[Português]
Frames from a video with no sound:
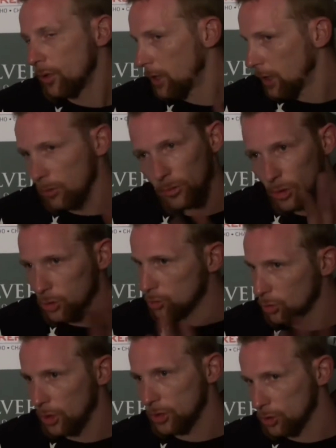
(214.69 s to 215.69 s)
eram eles
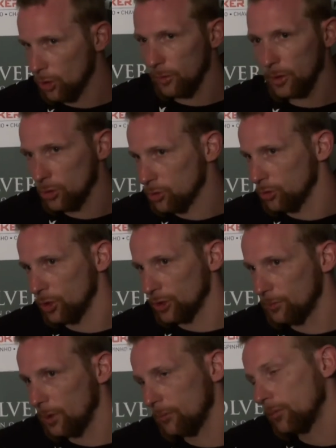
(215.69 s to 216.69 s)
dois, só eles dois
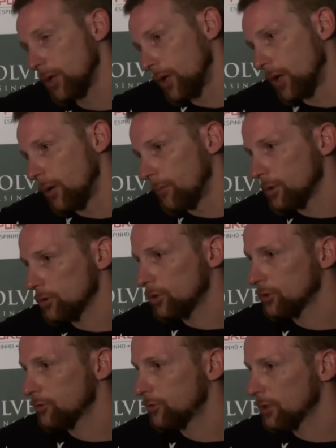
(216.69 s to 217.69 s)
mesmo, mas
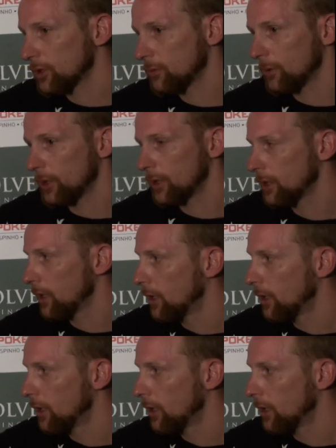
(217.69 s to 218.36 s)
coisa, fica bem.